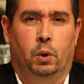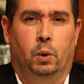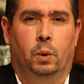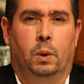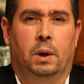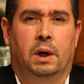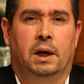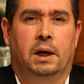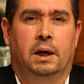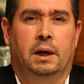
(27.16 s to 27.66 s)

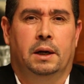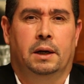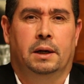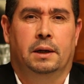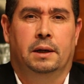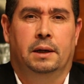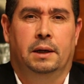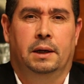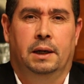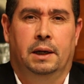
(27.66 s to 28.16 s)

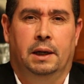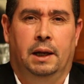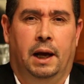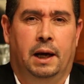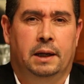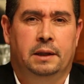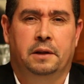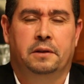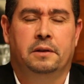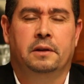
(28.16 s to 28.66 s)

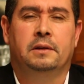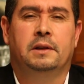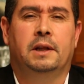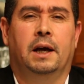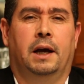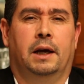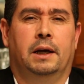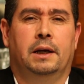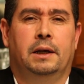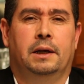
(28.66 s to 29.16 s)
والحديث
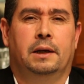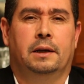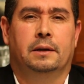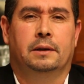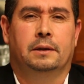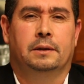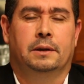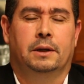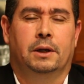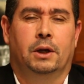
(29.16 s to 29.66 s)

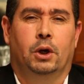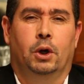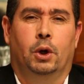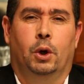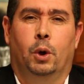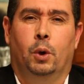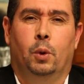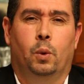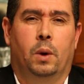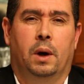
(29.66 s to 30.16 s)
نتاعي
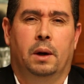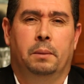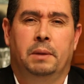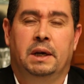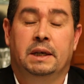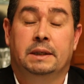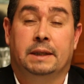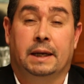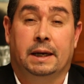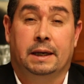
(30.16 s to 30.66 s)
هو
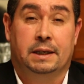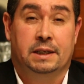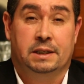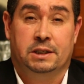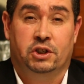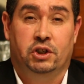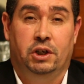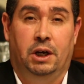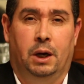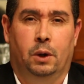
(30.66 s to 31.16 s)
ما
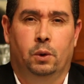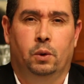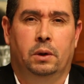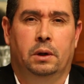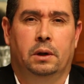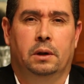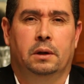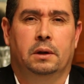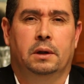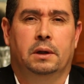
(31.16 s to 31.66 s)
يتركزش
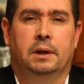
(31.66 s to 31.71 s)
حول